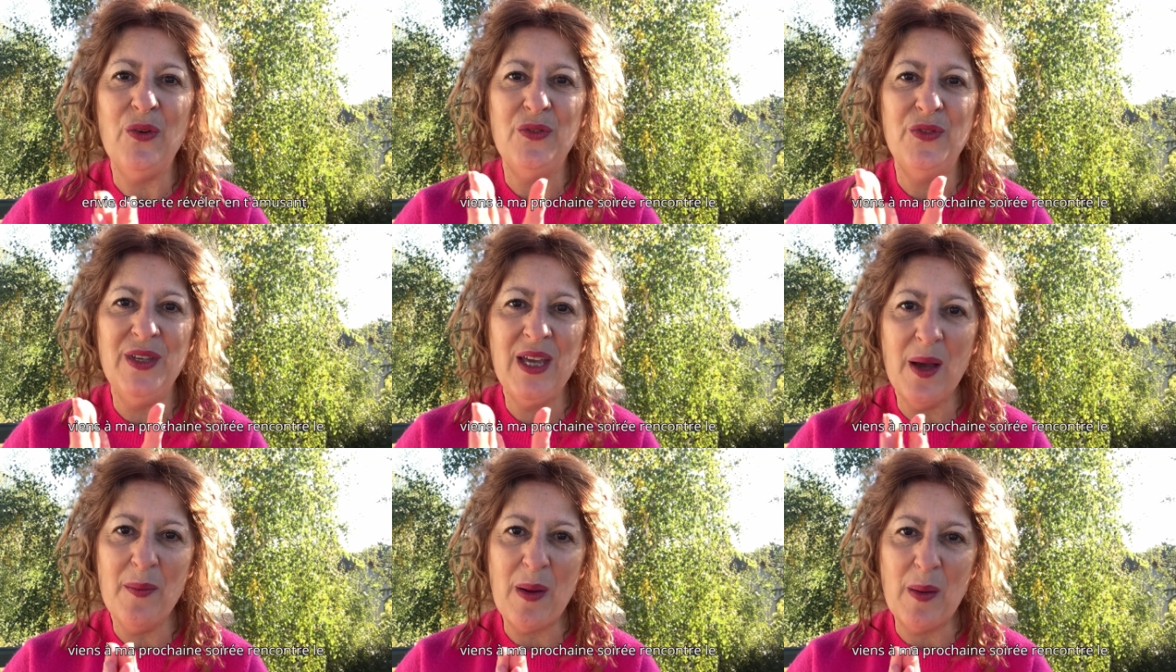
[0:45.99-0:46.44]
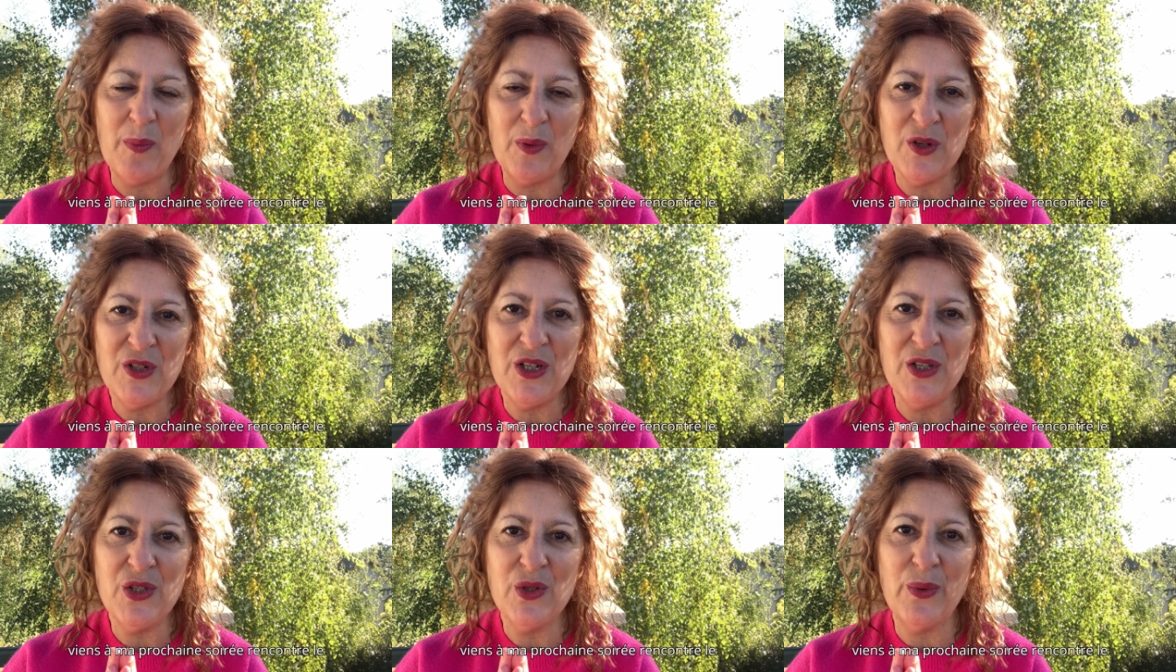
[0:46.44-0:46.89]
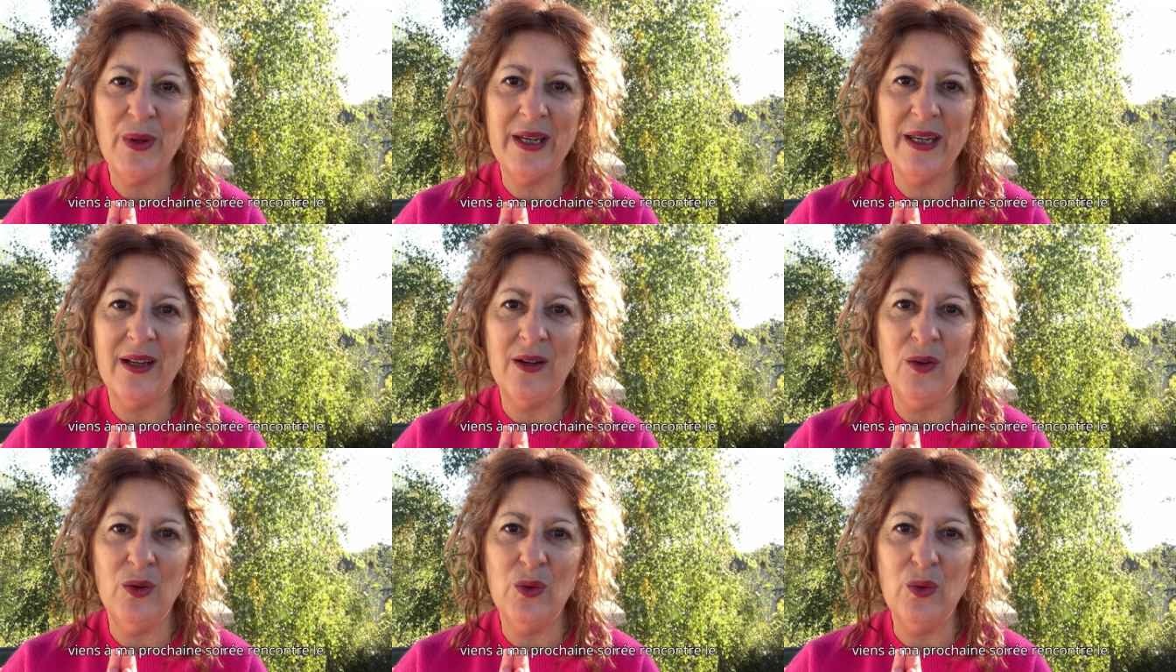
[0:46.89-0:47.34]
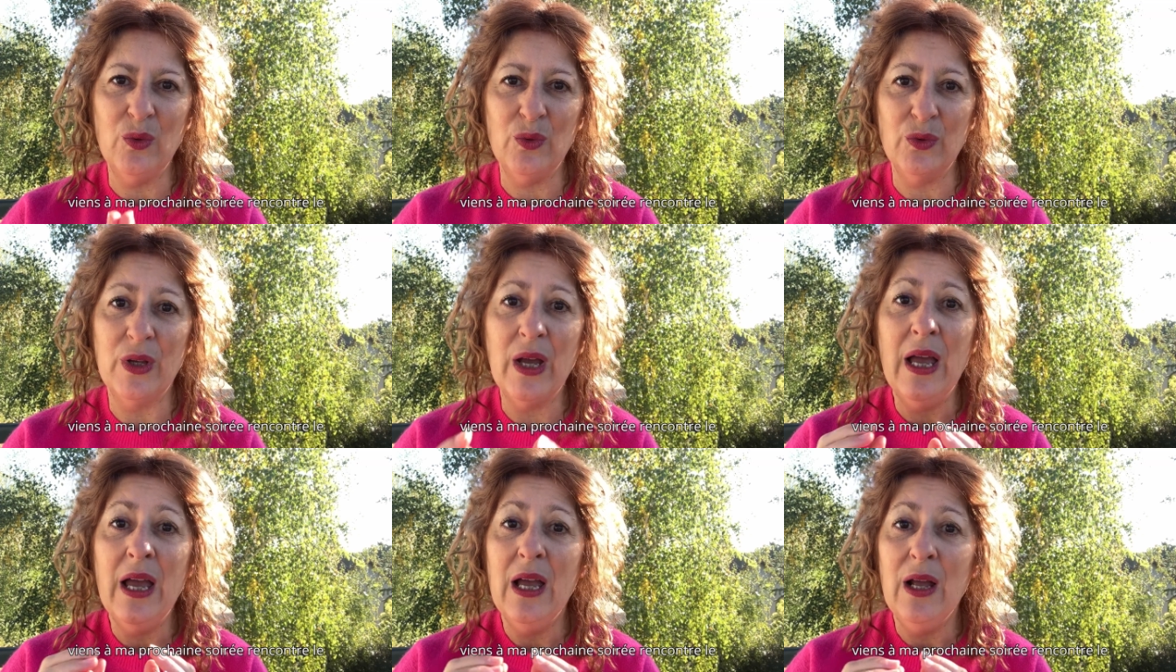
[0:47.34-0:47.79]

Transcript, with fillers: viens à ma prochaine soirée rencontre